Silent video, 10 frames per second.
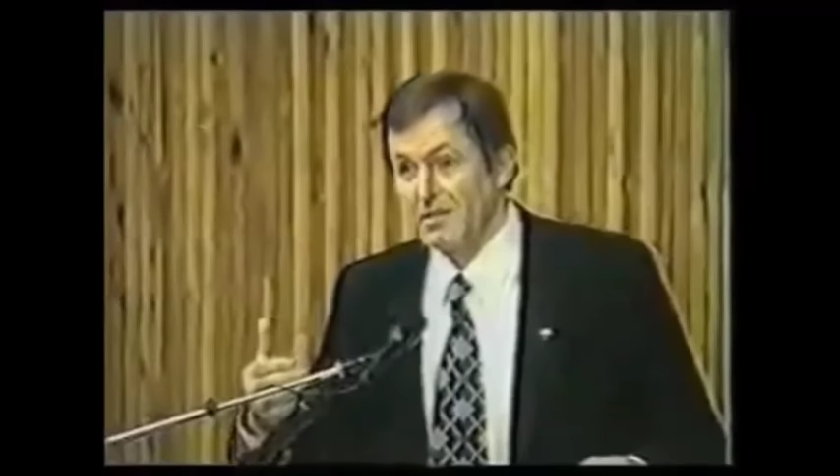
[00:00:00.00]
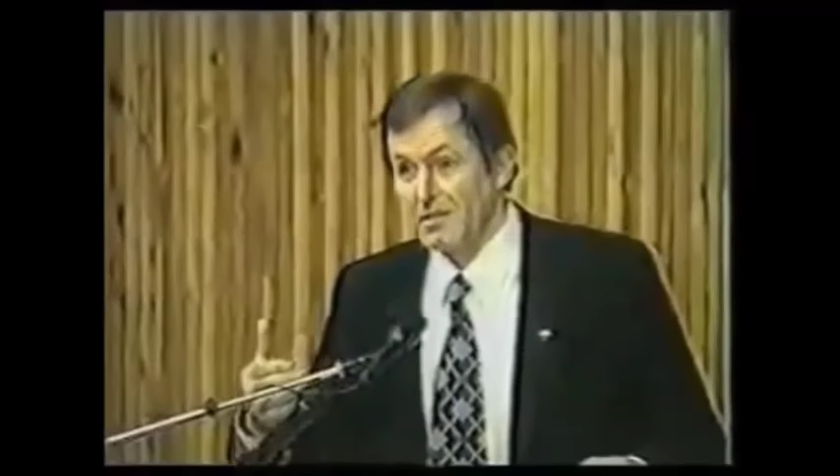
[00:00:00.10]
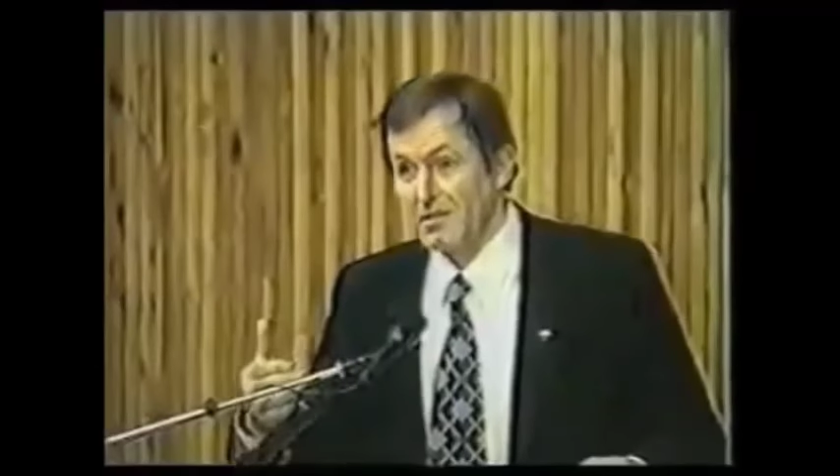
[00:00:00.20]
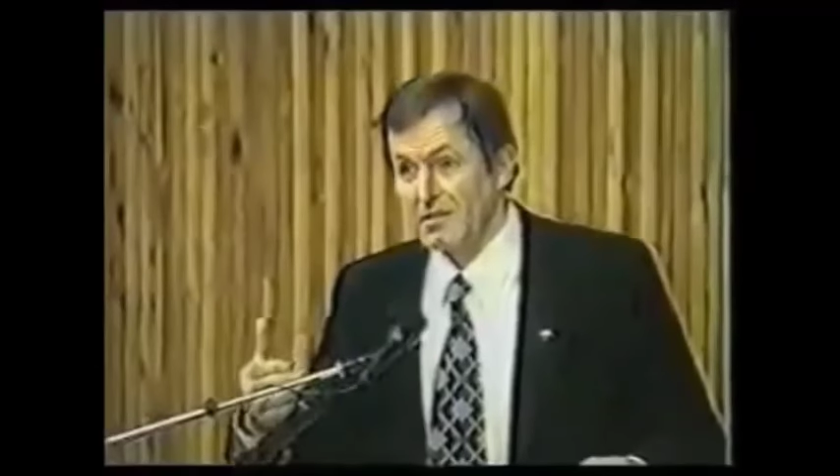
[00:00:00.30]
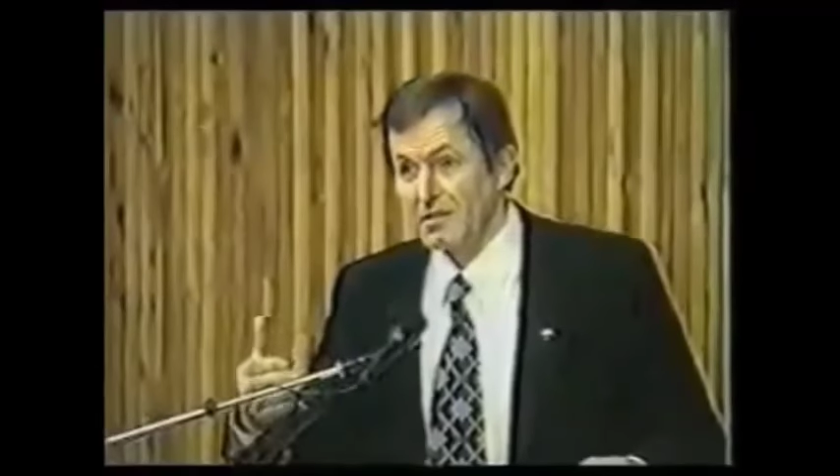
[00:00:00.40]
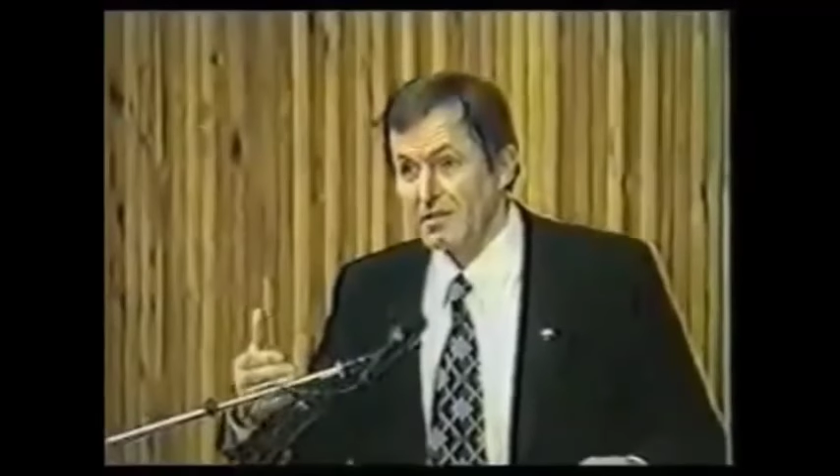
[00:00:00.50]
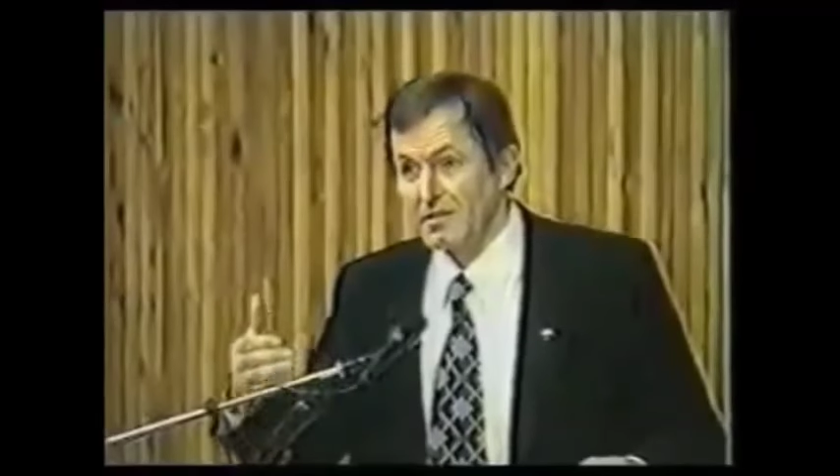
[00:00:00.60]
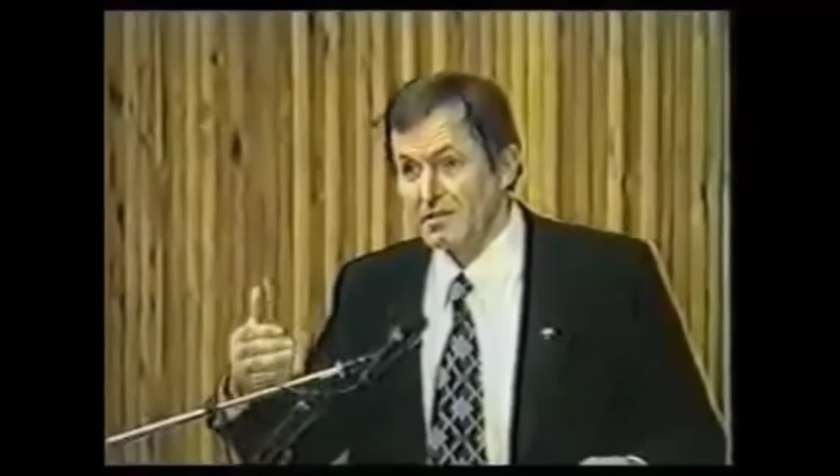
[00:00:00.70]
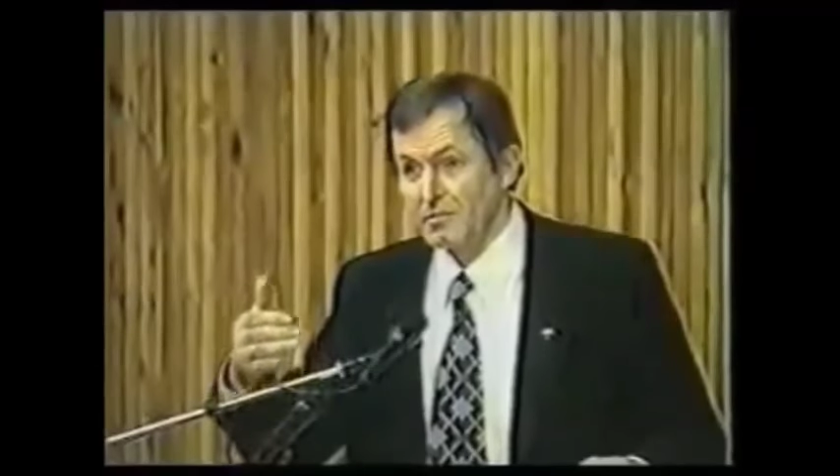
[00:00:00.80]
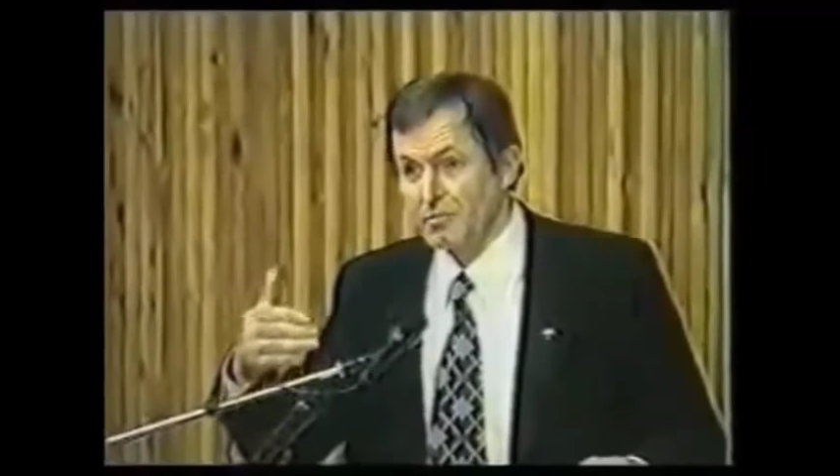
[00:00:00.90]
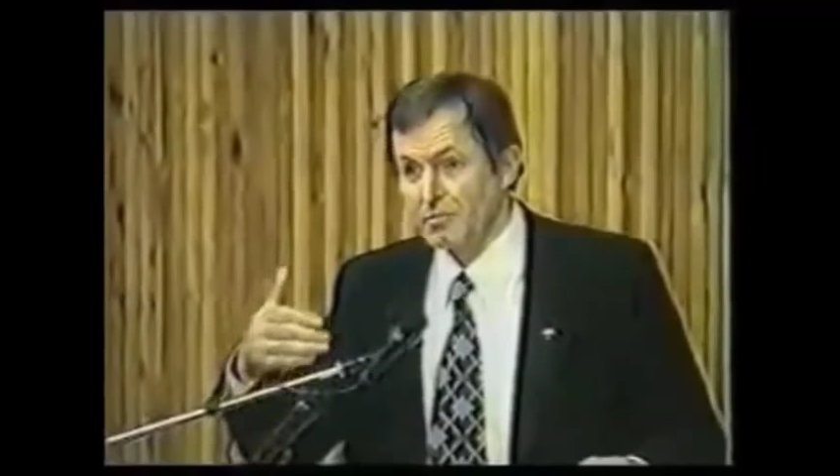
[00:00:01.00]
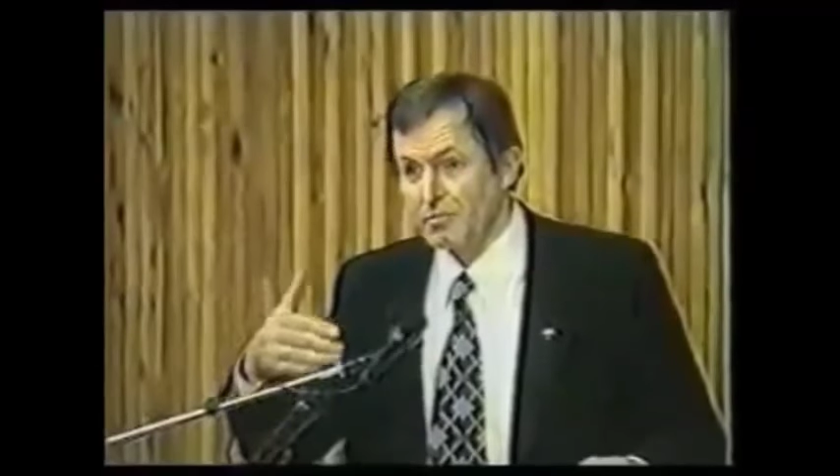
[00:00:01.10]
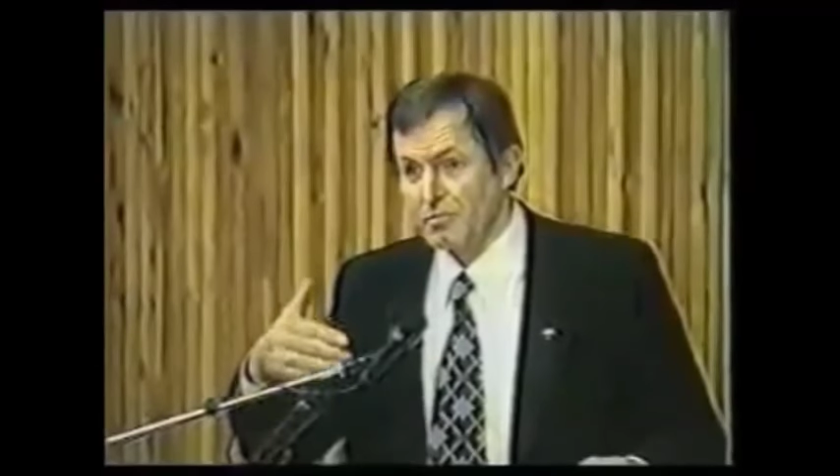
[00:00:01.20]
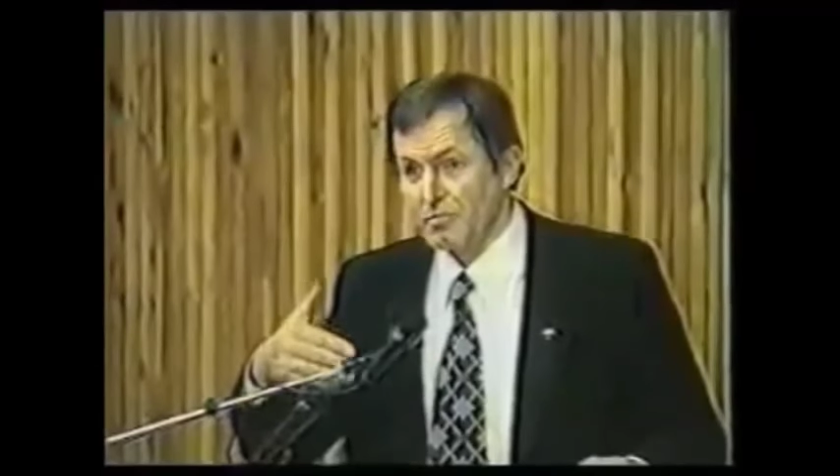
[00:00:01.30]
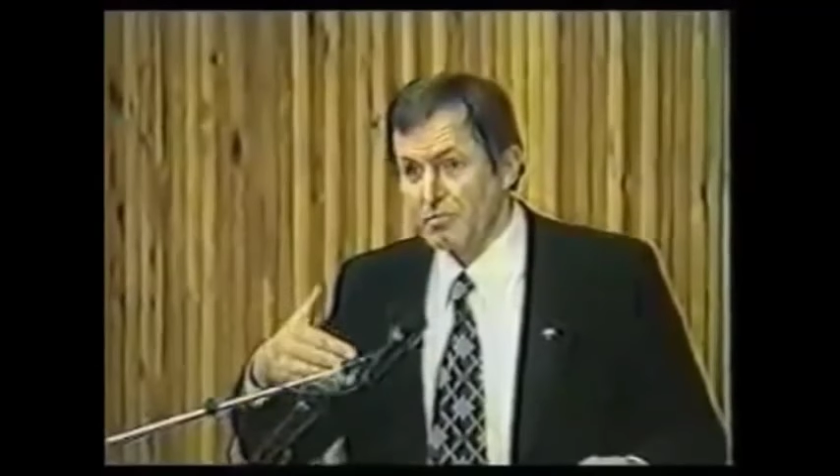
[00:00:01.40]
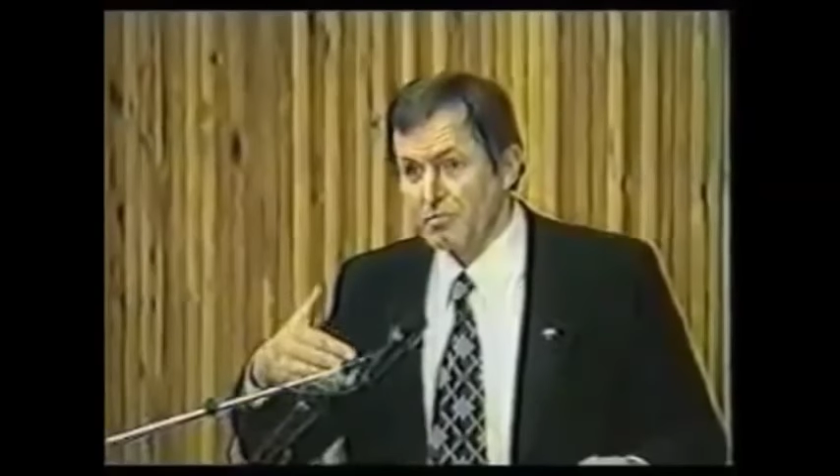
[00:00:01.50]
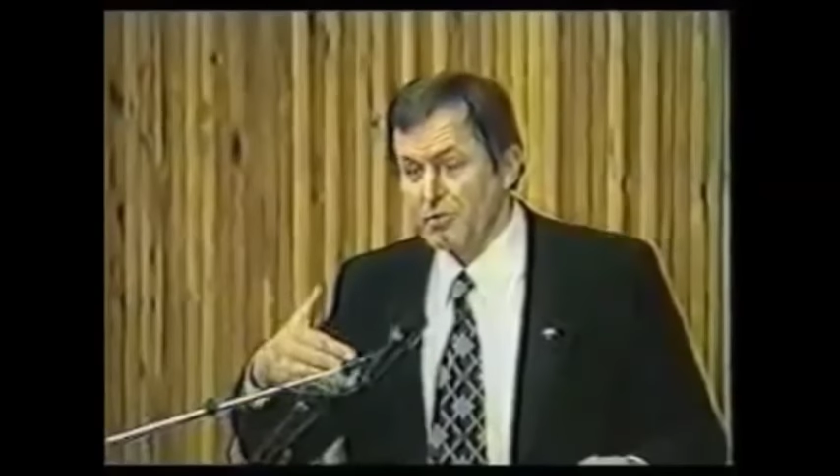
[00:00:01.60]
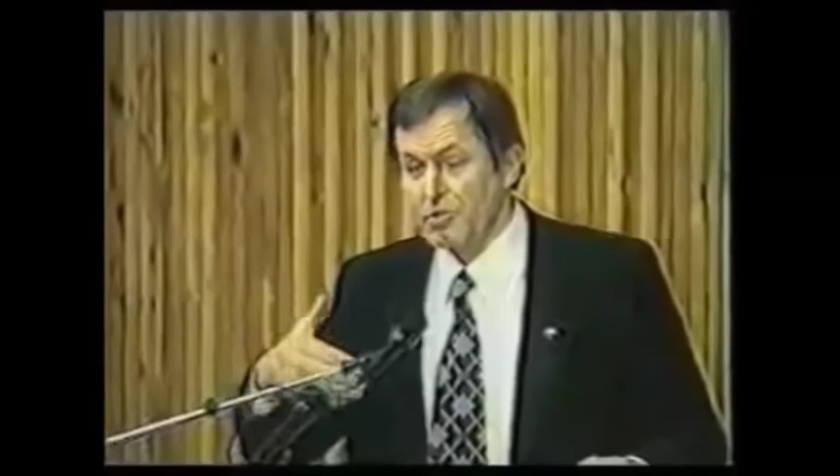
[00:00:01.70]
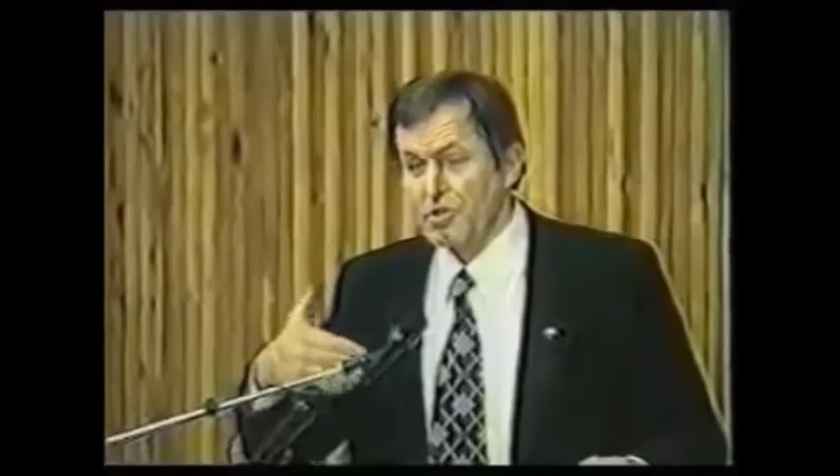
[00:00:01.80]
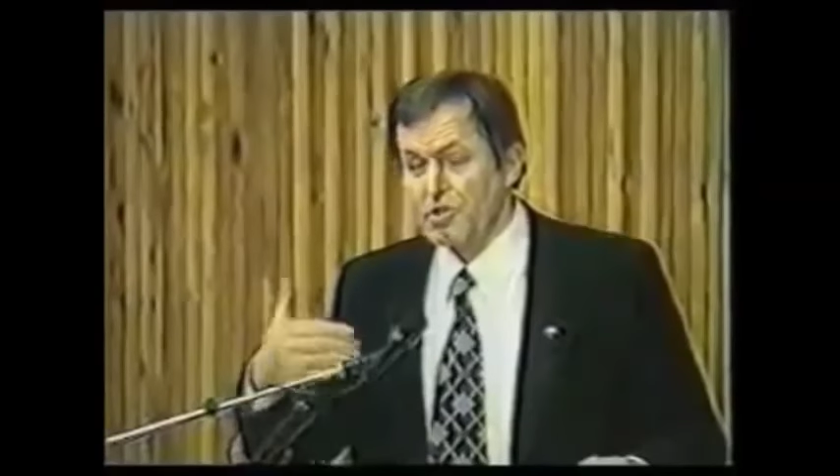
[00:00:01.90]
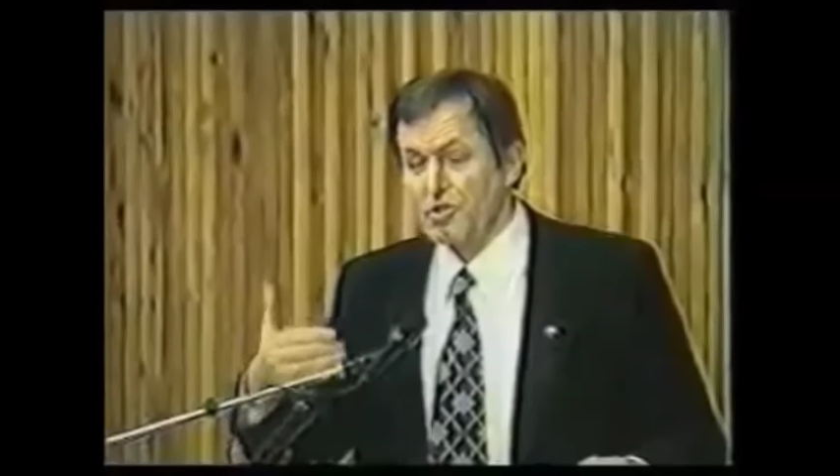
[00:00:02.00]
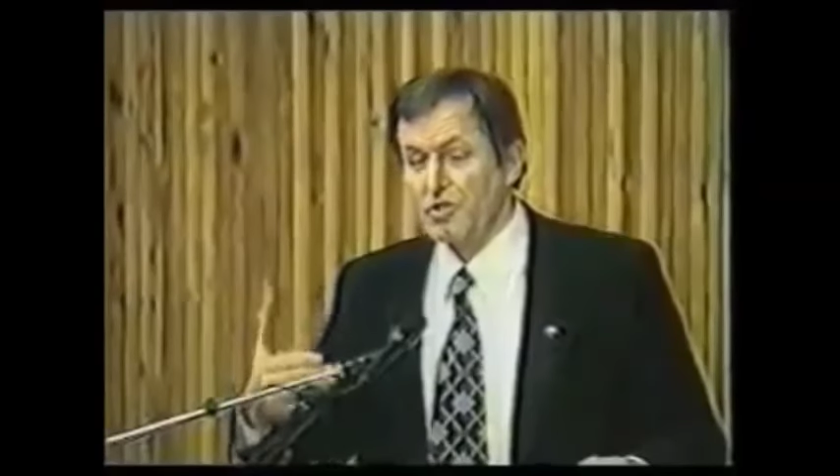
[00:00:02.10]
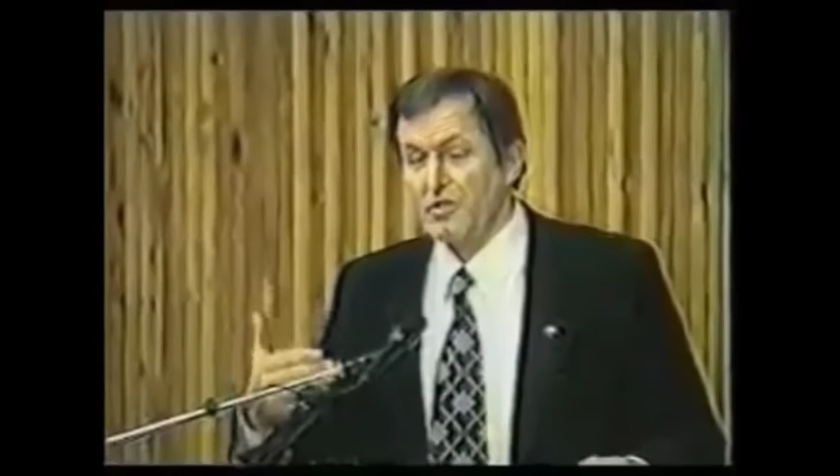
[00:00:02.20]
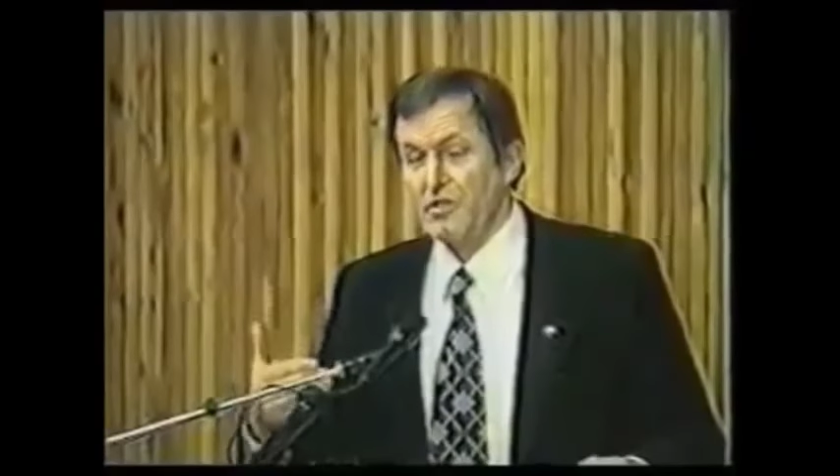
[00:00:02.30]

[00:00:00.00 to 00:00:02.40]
И получил